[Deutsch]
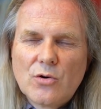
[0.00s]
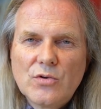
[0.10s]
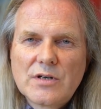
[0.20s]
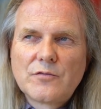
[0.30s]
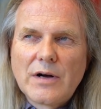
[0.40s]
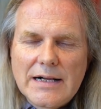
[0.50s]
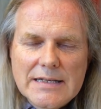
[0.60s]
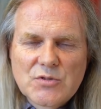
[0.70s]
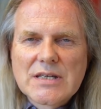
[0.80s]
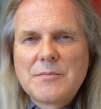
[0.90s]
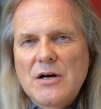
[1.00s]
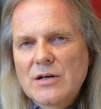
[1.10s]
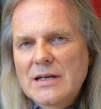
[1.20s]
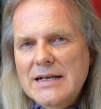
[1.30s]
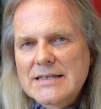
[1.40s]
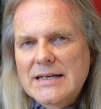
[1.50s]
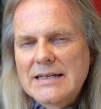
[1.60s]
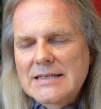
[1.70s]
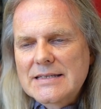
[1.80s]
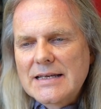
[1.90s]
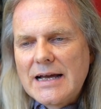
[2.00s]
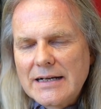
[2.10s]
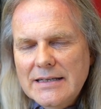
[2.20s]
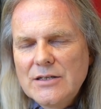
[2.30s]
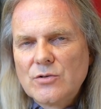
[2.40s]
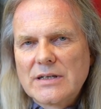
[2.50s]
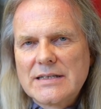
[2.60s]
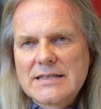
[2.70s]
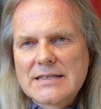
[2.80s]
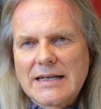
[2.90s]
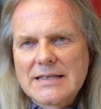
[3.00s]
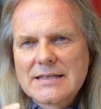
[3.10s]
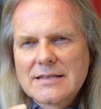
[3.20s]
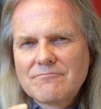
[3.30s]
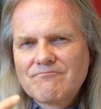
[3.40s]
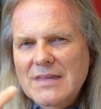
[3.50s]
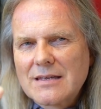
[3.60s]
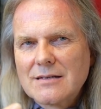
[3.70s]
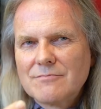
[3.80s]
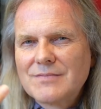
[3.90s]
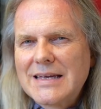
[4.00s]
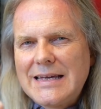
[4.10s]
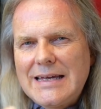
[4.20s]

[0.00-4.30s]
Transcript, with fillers: Und vor allem muss einem auch klar sein, dass Anki oder dieses ganze... Ähm,